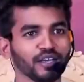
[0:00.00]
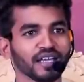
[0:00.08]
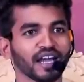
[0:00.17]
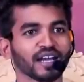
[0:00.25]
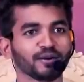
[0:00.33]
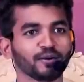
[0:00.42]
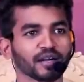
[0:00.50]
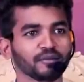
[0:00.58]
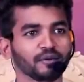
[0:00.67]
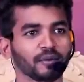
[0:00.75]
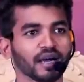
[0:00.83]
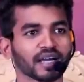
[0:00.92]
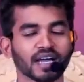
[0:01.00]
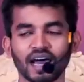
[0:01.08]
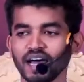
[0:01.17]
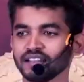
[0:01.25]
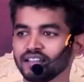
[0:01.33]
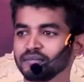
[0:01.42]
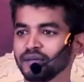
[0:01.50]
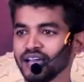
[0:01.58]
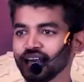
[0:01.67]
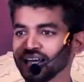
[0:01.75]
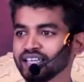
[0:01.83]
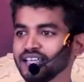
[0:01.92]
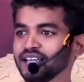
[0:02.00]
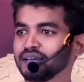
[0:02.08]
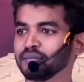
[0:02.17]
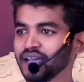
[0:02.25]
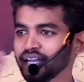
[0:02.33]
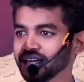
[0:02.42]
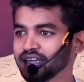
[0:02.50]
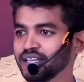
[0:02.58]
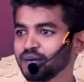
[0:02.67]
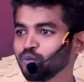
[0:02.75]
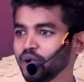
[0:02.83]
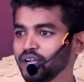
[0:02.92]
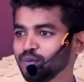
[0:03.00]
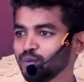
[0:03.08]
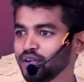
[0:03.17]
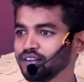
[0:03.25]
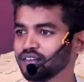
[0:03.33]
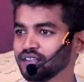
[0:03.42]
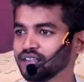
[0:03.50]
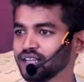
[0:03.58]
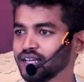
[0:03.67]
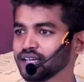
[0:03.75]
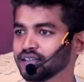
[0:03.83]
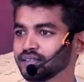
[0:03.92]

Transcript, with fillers: பொய்யான உடம்புப்பா காற்று மேலே கீழே மேலே கீழே போயிட்டு போயிட்டு வருது இல்லை